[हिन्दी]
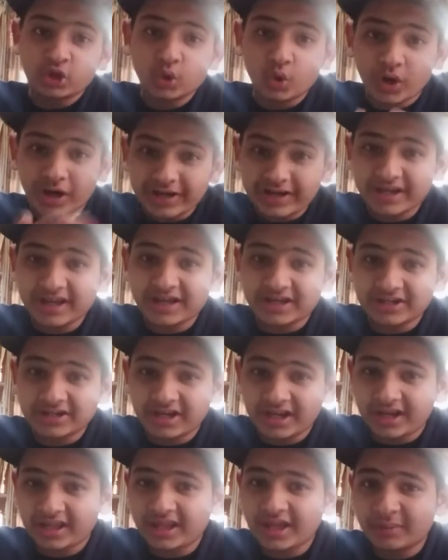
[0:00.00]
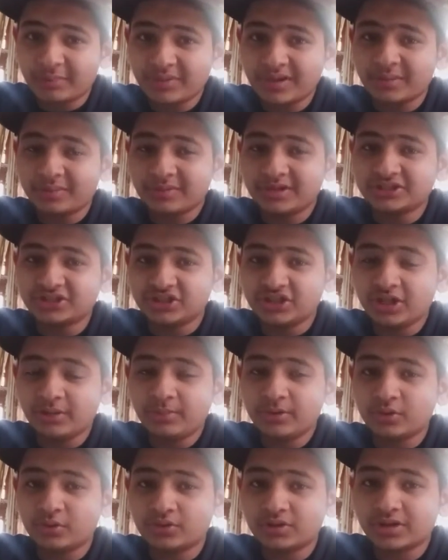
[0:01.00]
तो हर एक कंट्री की अपनी अपनी
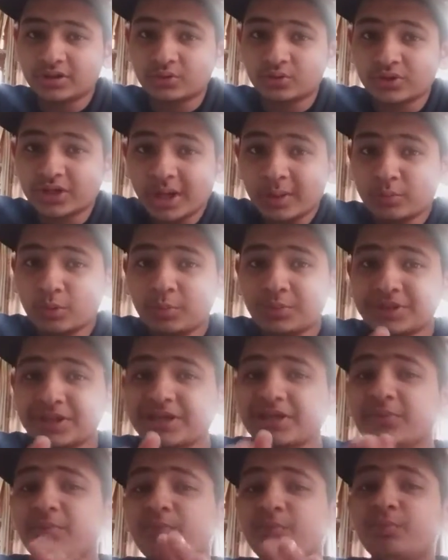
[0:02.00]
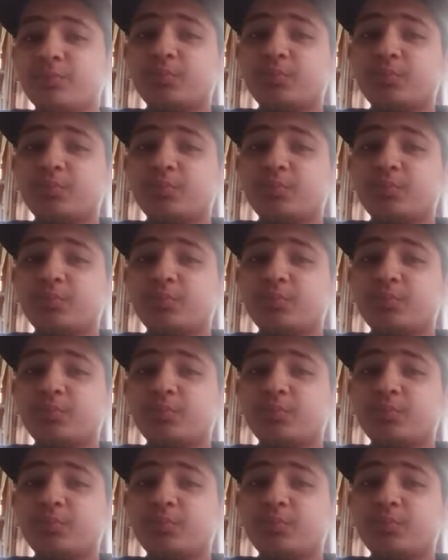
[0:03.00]
जीडीपी होती है तो क्या आपको पता है कि